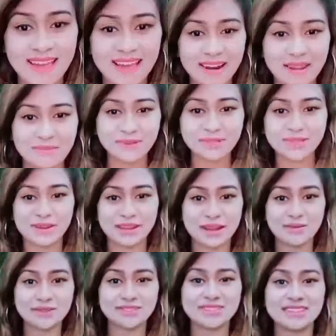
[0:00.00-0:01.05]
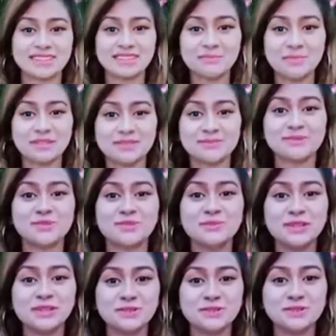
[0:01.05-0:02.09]
এক ভাই কমেন্টসের মাধ্যমে জানতে
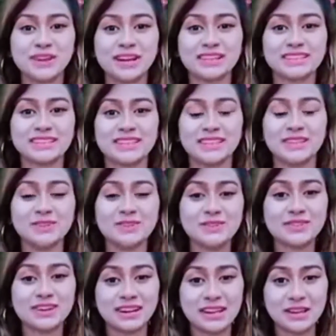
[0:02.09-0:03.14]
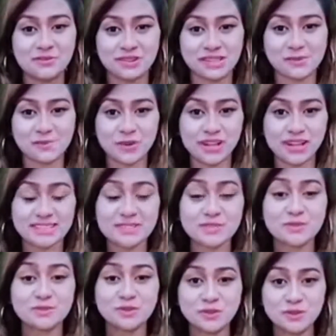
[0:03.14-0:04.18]
চেয়েছে আপু আমি
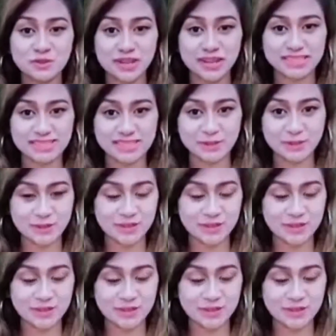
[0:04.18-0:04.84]
ইউটিউবে বেশ কিছু